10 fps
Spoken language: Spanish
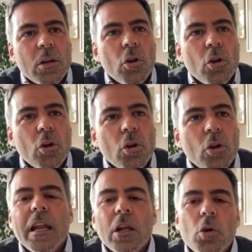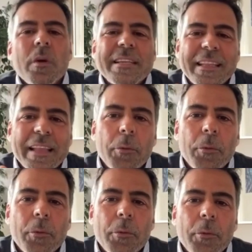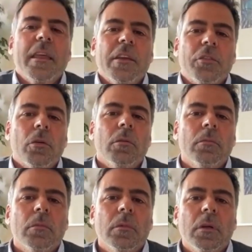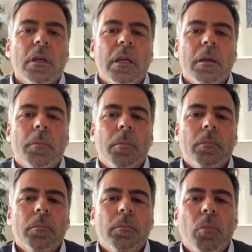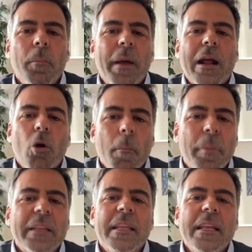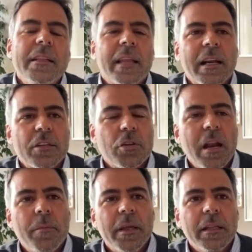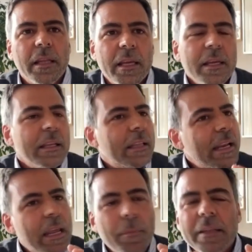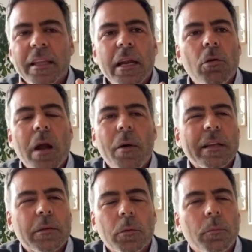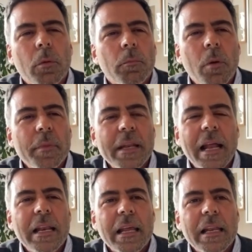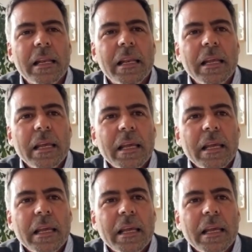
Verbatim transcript: lo que no hay en el club es estabilidad de eso. Eh, vos para competir internacionalmente tenés que mantener una base. Vos, mirá el,